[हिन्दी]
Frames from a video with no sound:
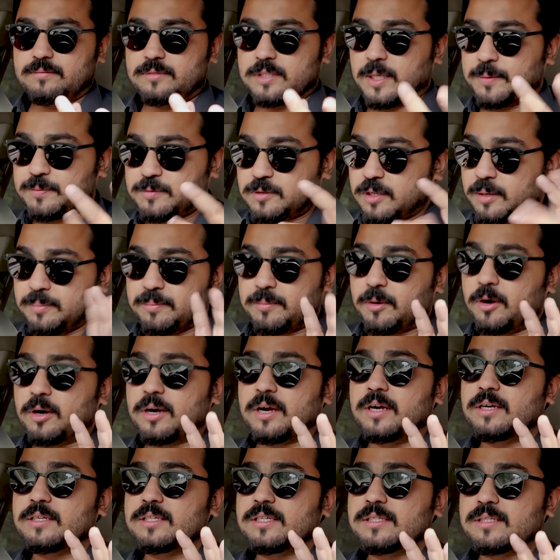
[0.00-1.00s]
सबसे
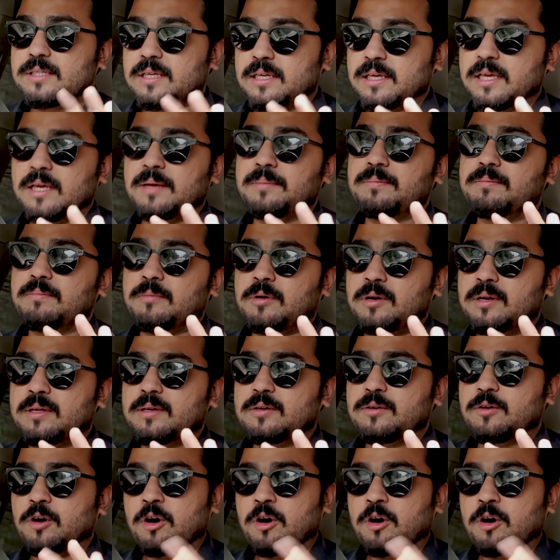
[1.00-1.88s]
इम्पॉर्टेंट चीज़ें ये बड़ी